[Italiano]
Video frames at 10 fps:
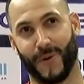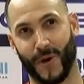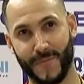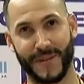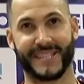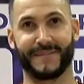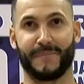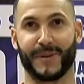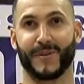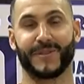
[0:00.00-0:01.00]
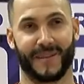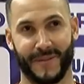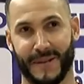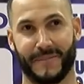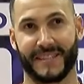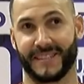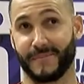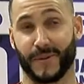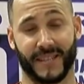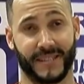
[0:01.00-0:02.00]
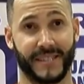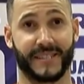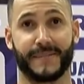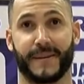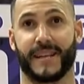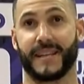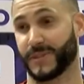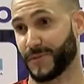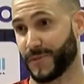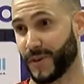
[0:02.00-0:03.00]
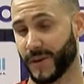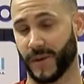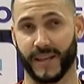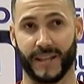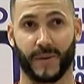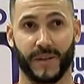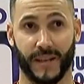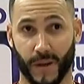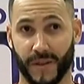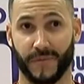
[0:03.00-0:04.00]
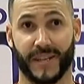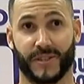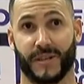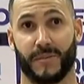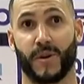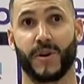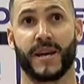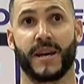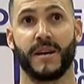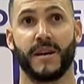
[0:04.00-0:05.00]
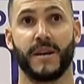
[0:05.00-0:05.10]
poi pensiamo a Perugia, abbiamo una partita importantissima dentro fuori, quella che dà la qualificazione a Bologna